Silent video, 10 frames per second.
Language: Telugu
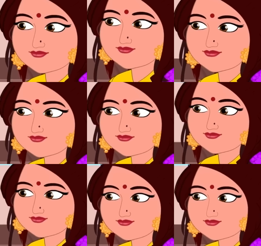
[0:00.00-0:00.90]
అలాగే
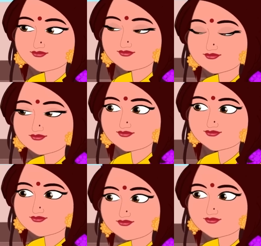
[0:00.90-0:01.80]
అతనికొక భార్య
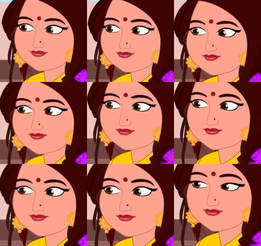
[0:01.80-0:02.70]
కూడా ఉండేది
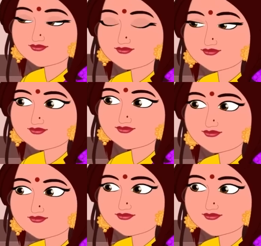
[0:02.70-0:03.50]
భార్య పేరేమో రాధ